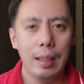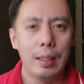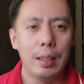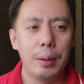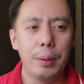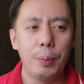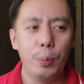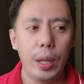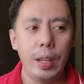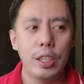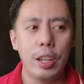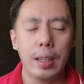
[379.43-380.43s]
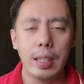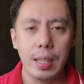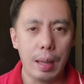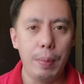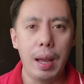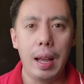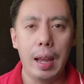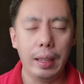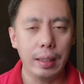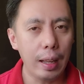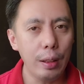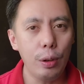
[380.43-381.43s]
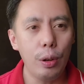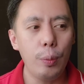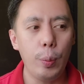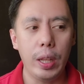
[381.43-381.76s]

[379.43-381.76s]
Um, pwede siyang isabak kahit ano,